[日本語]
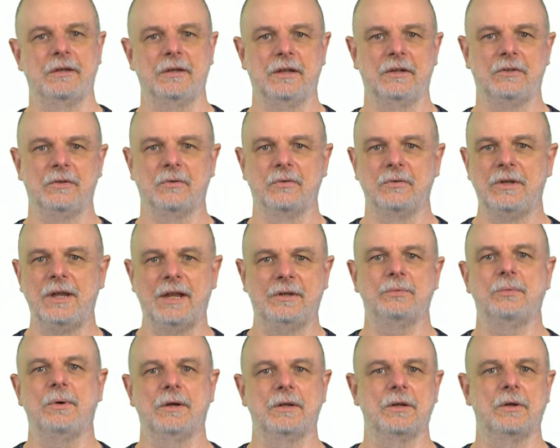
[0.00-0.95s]
えっと、
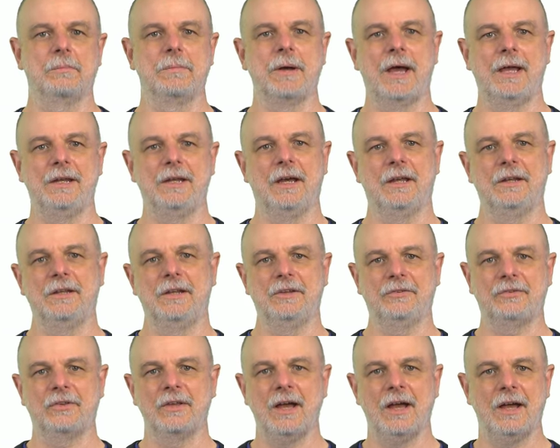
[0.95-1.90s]
ネットワークの場合なんで
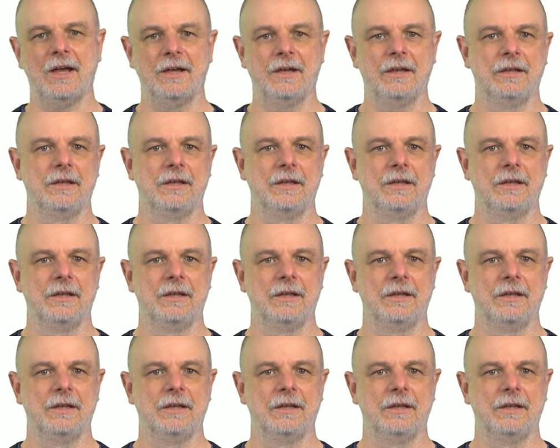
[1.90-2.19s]
すが、